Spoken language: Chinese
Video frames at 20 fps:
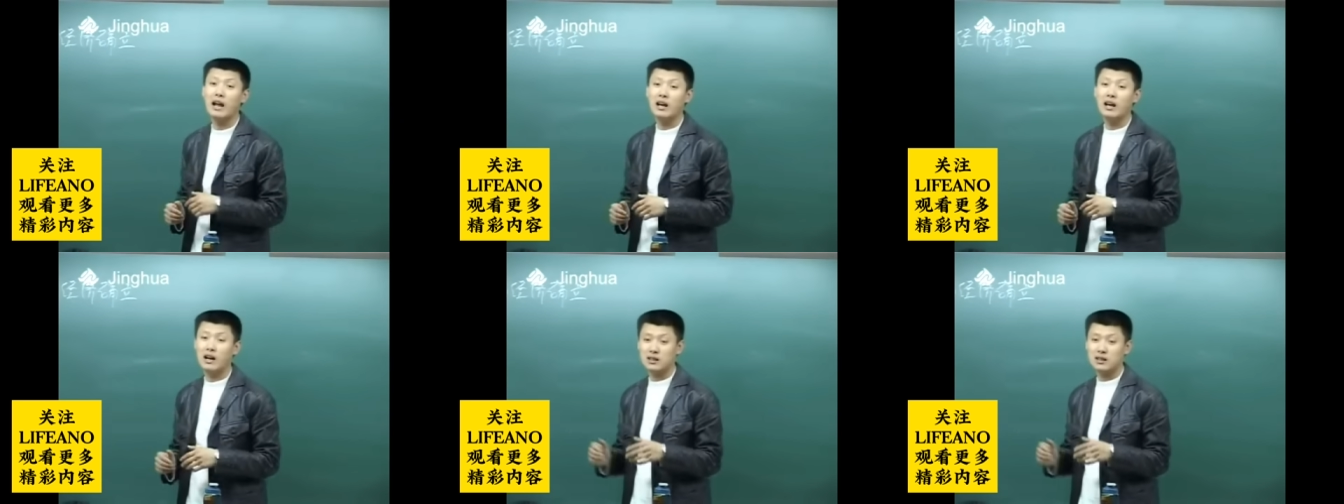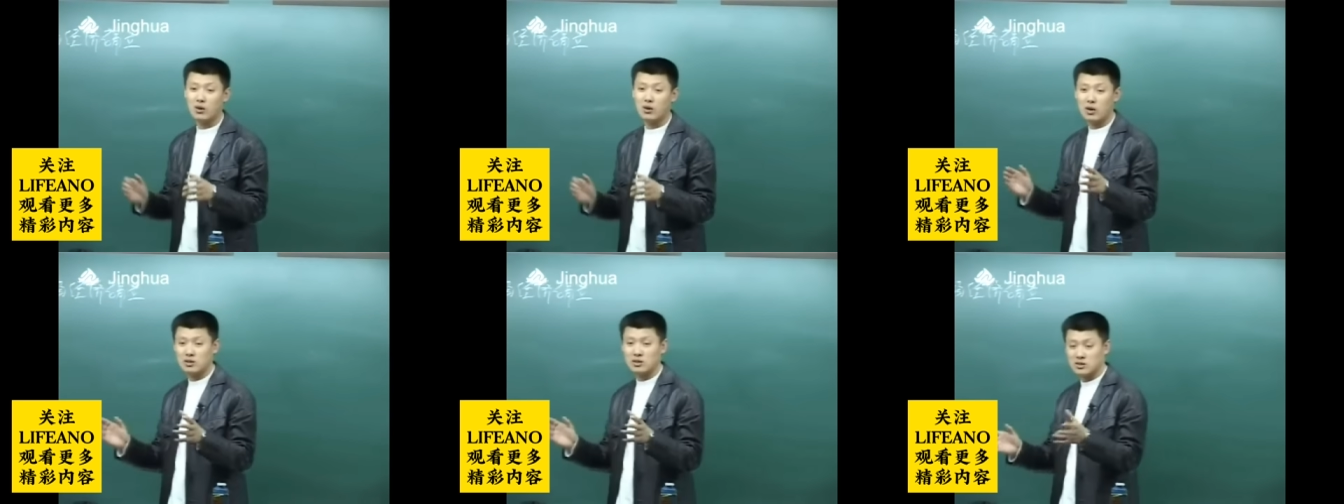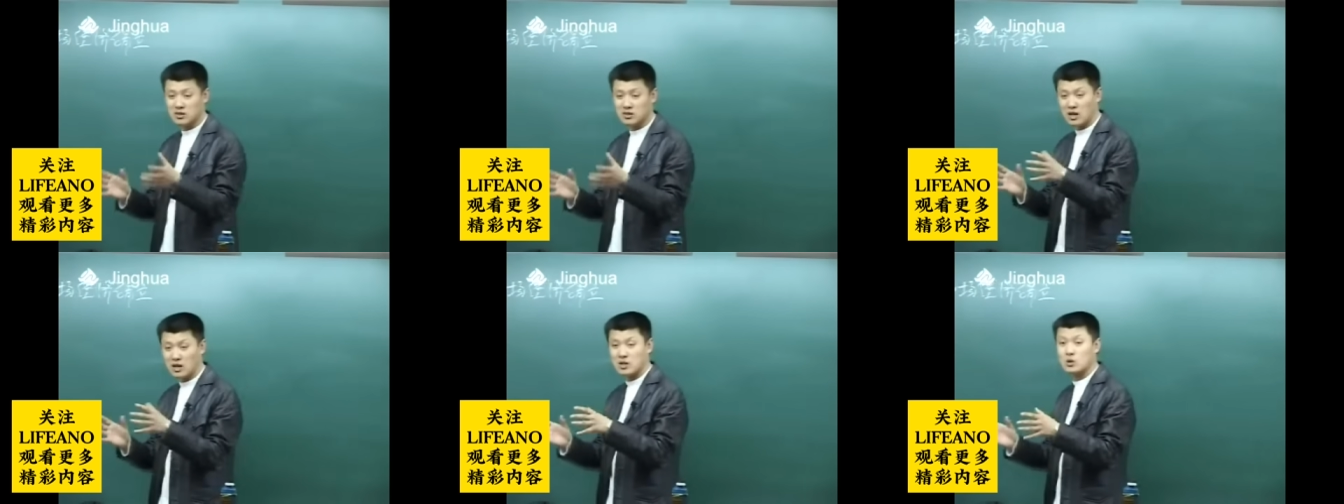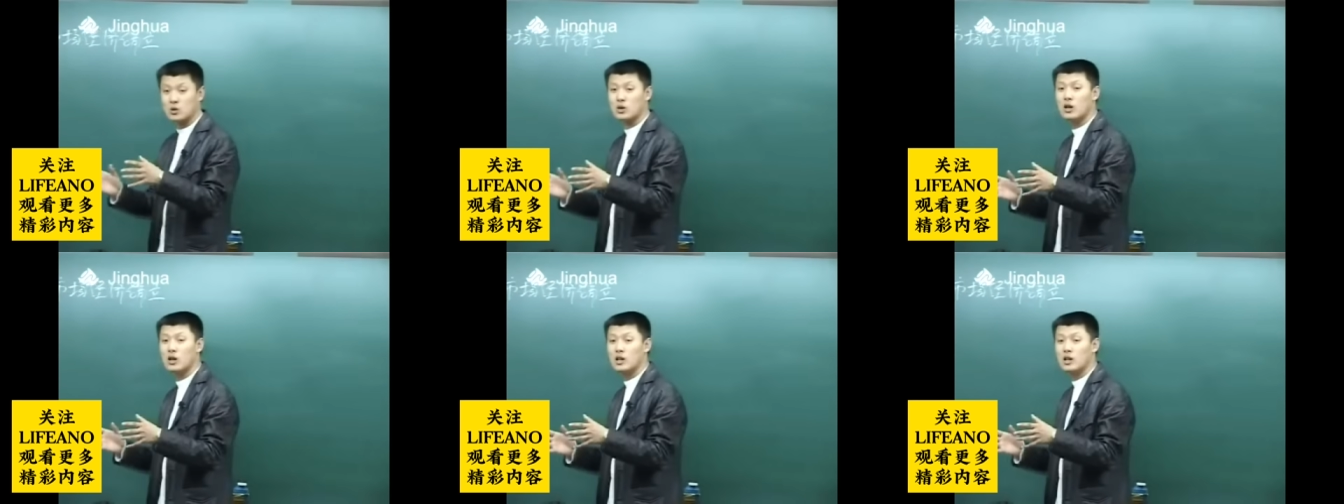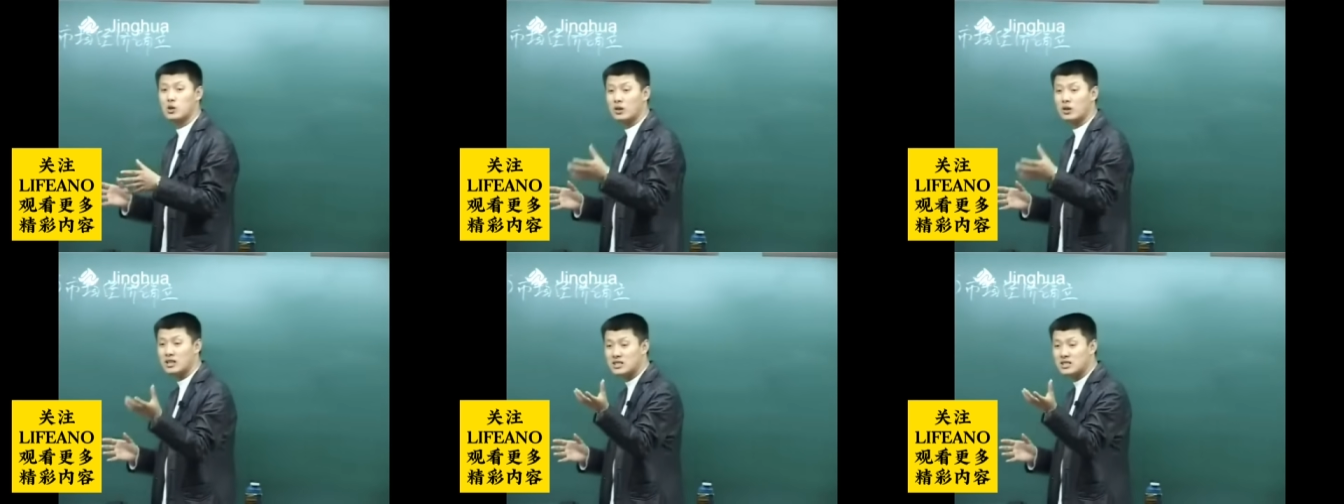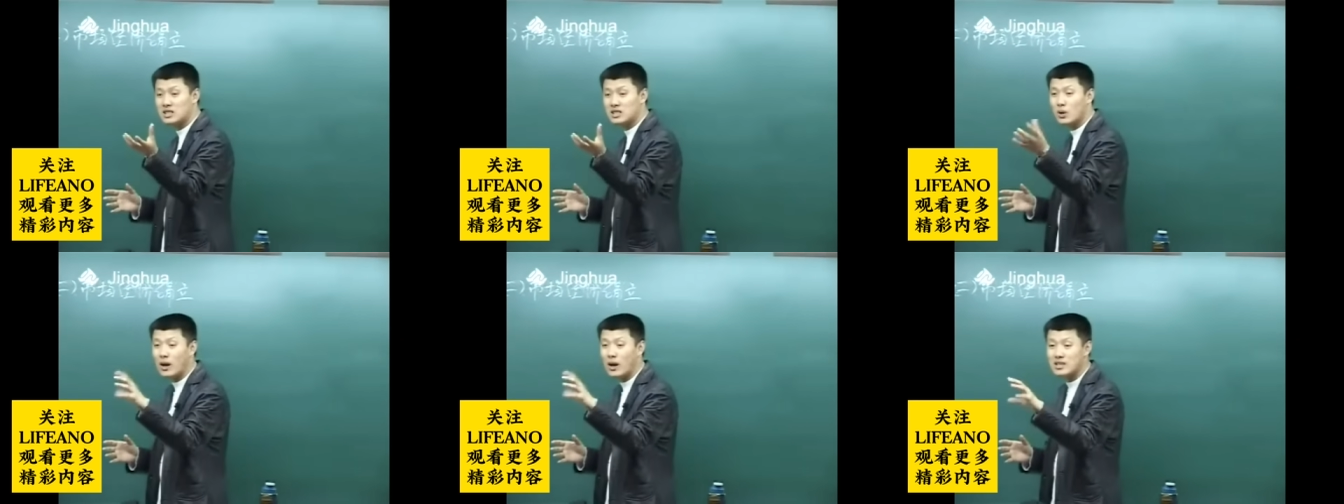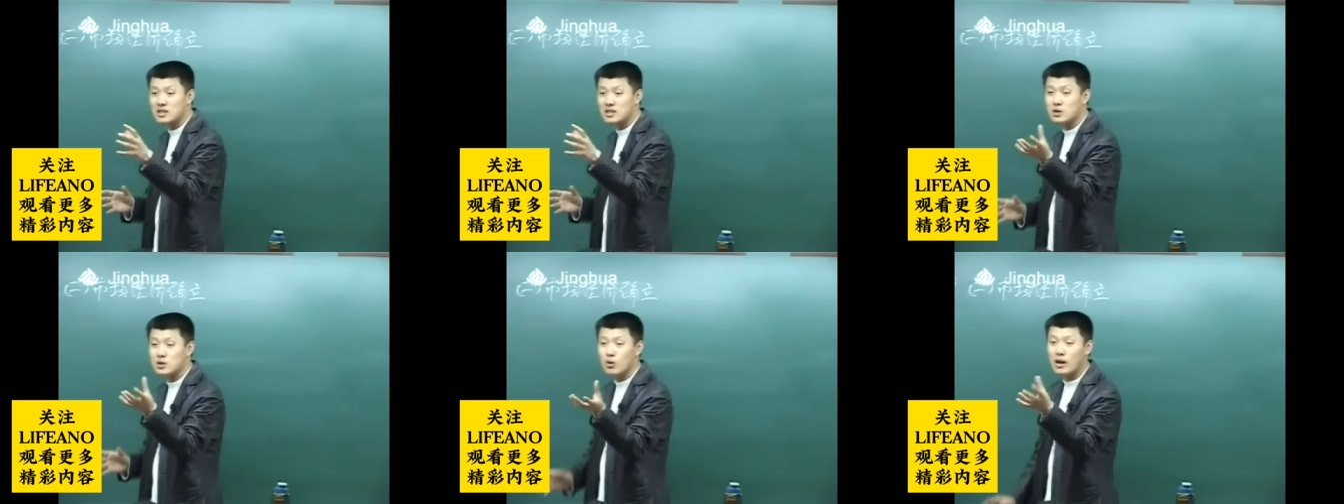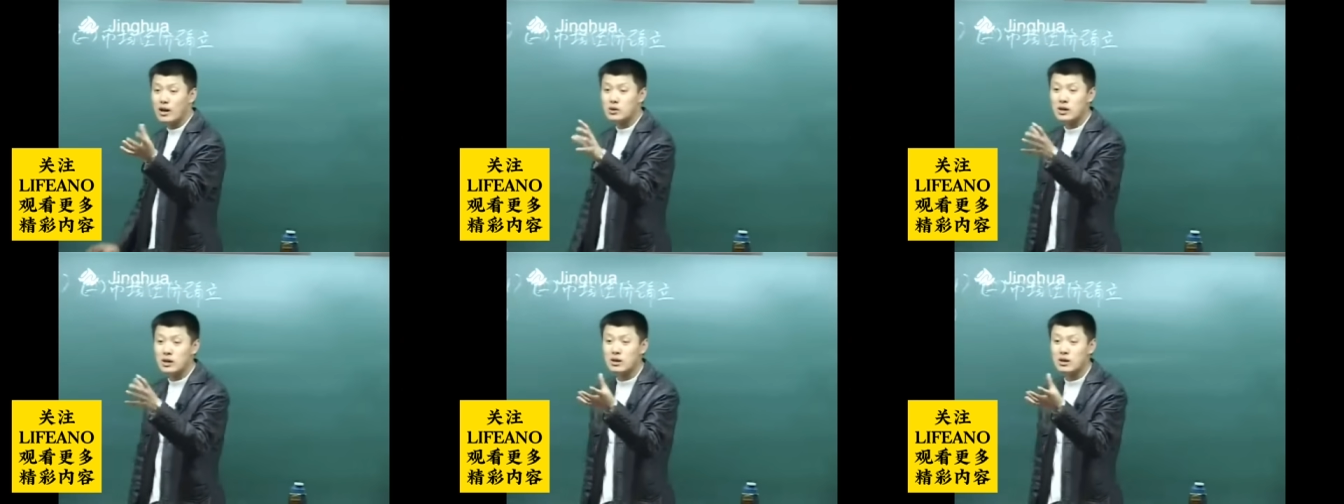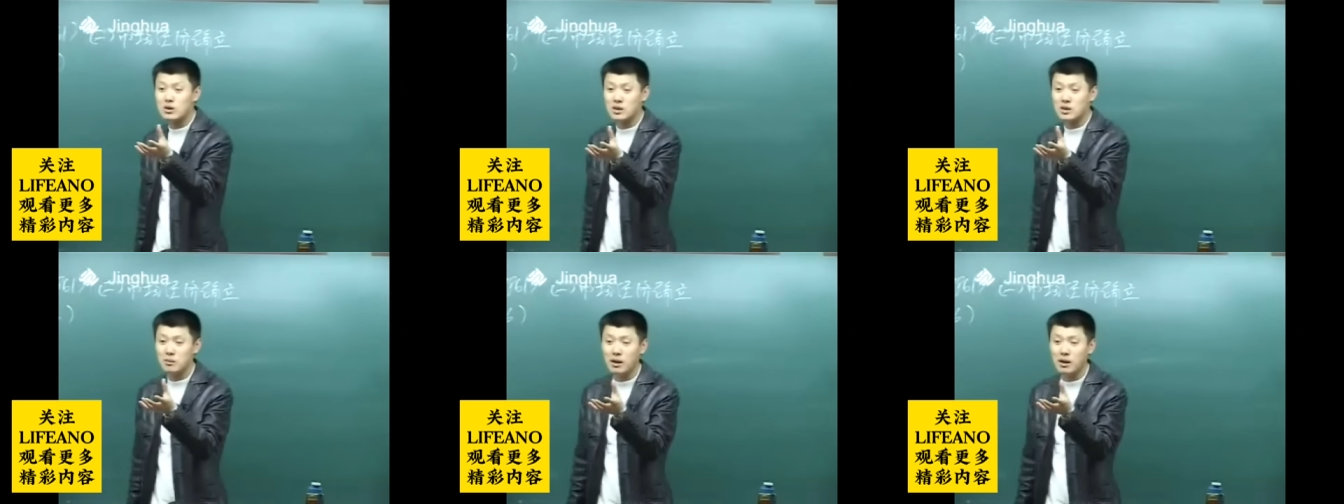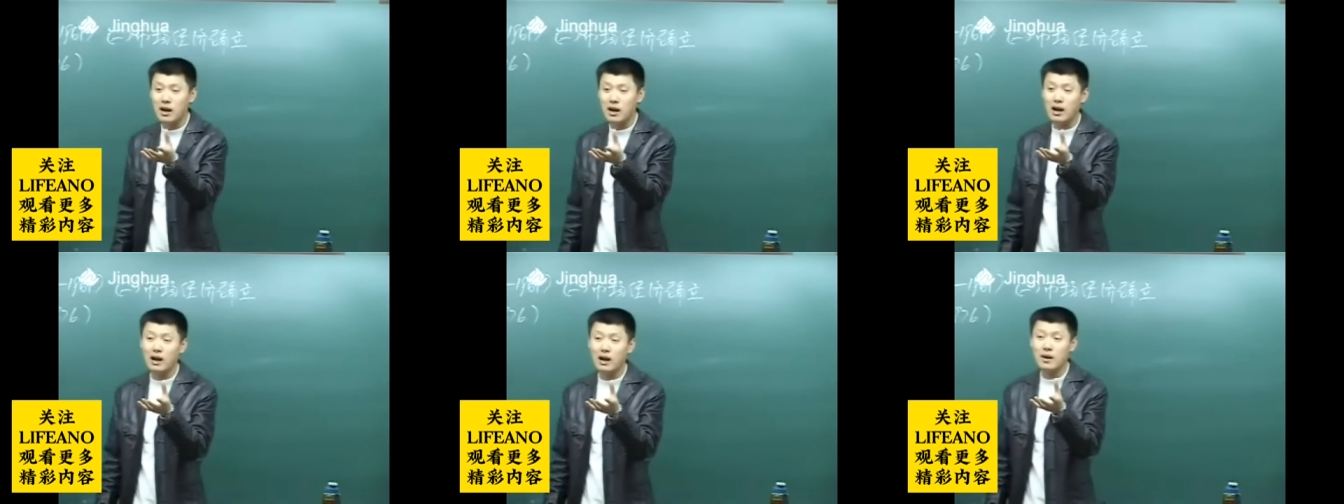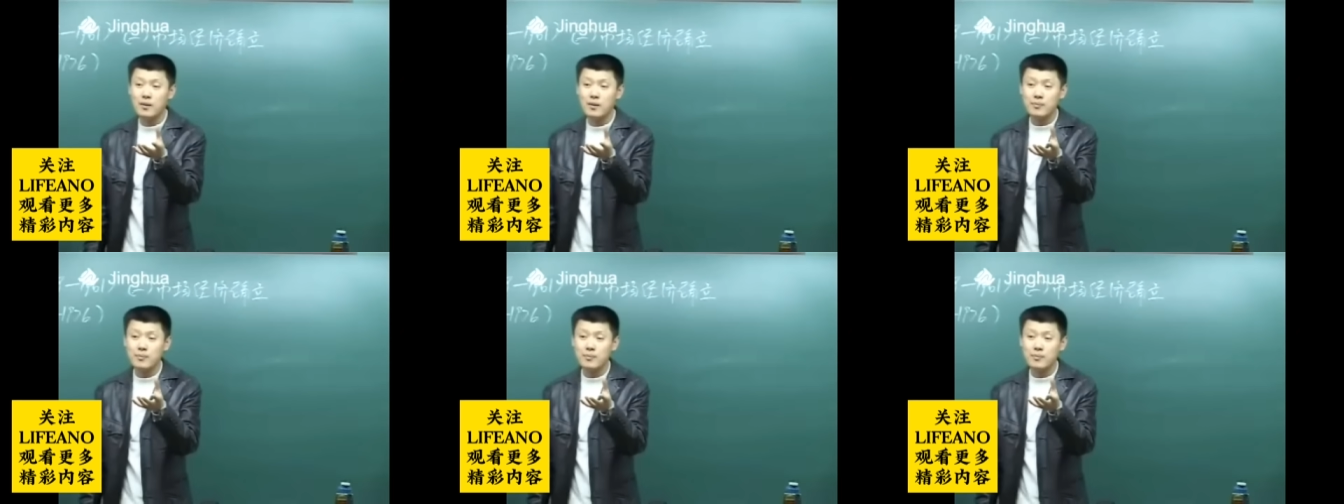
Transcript: 哎，他说这个就是就是你计划经济完全就是怎么样，